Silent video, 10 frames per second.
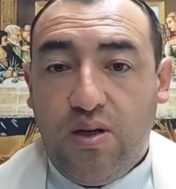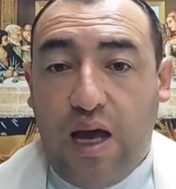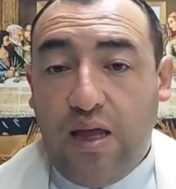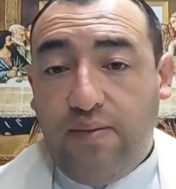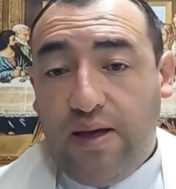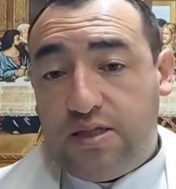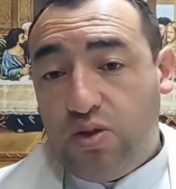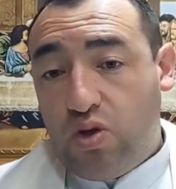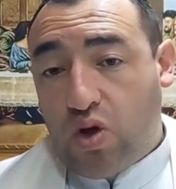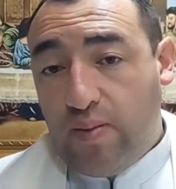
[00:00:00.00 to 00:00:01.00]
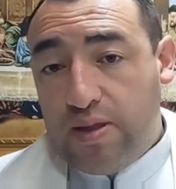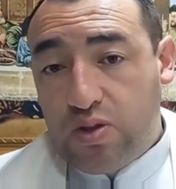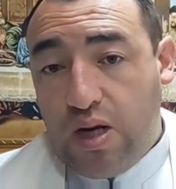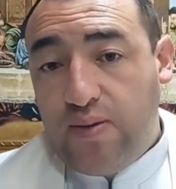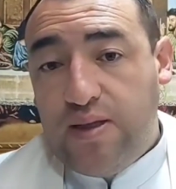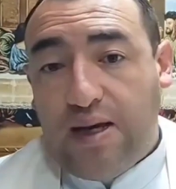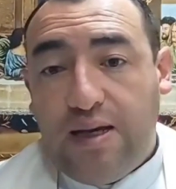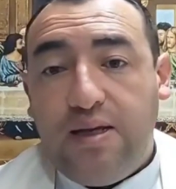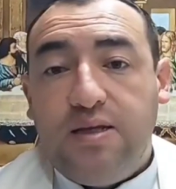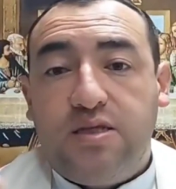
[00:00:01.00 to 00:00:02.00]
Además, si uno comienza una vida
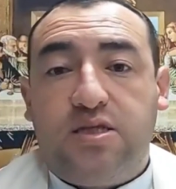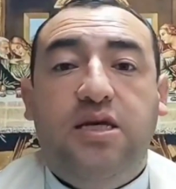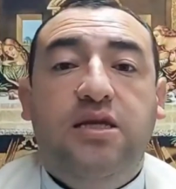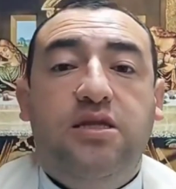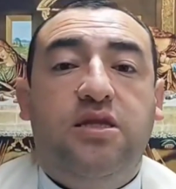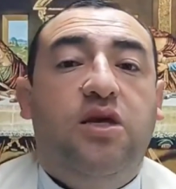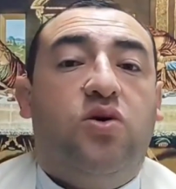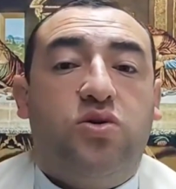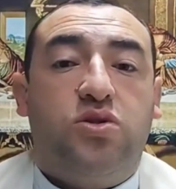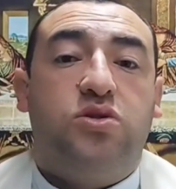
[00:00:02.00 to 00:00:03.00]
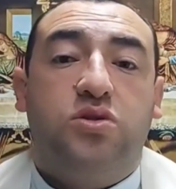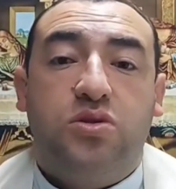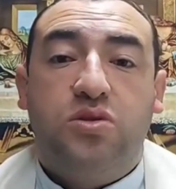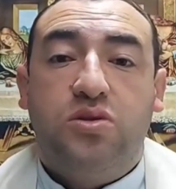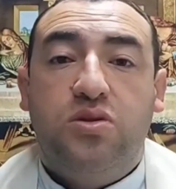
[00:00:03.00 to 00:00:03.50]
sin Dios,